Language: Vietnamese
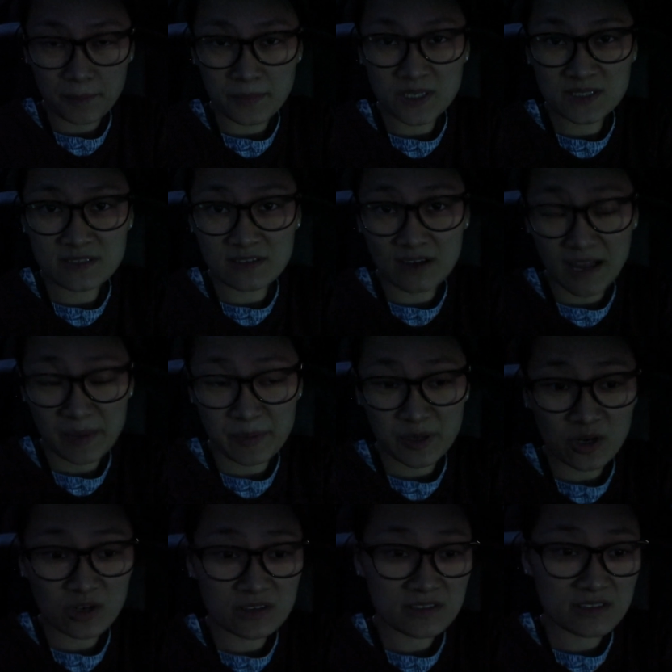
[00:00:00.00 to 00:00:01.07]
Bây giờ hai
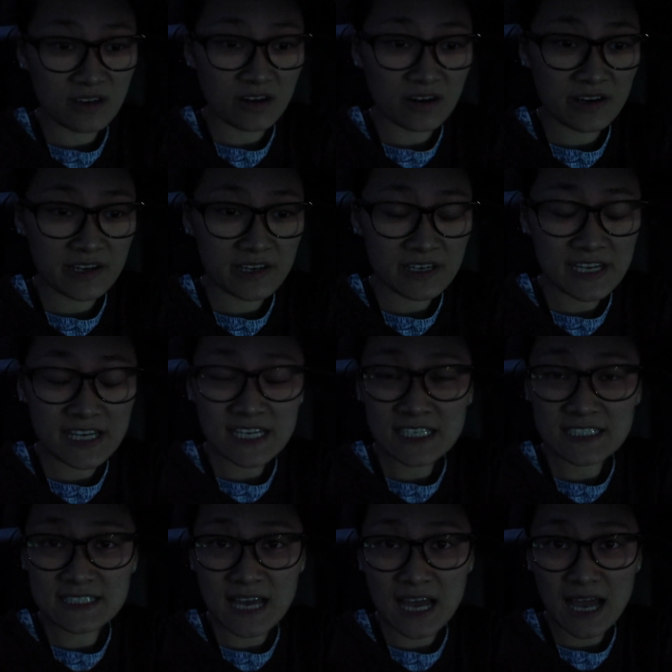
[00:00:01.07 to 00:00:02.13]
mẹ con sói
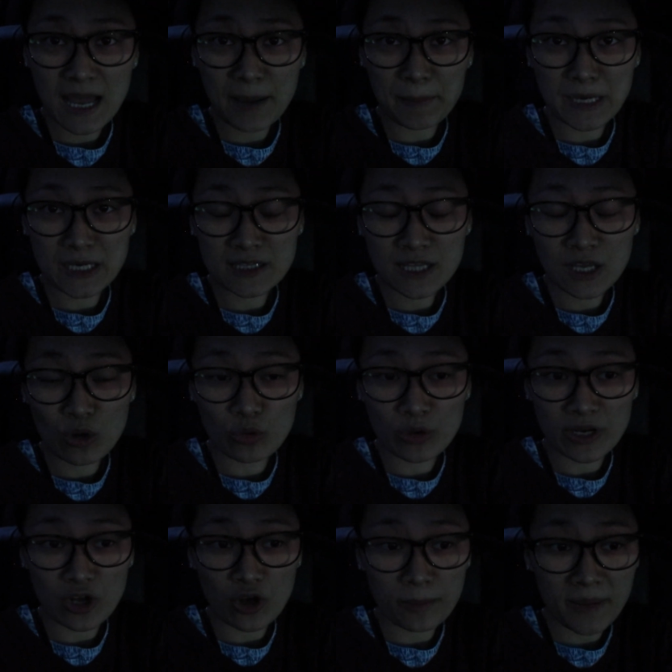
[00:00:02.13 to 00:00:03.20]
đi ra bến tàu
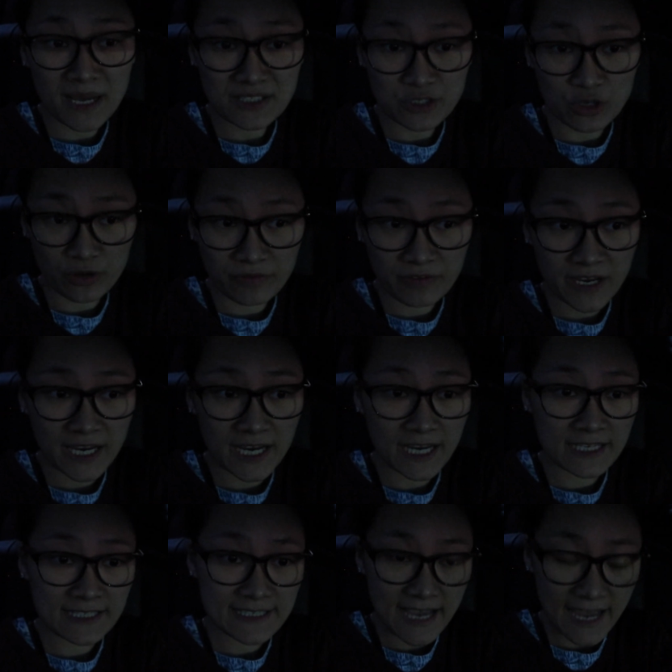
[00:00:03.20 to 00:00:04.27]
để đón ba sói
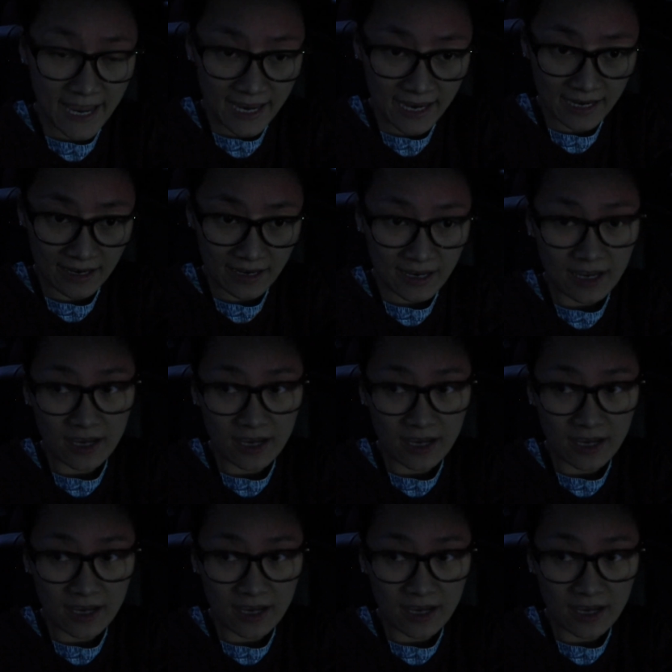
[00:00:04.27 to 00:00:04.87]
về chơi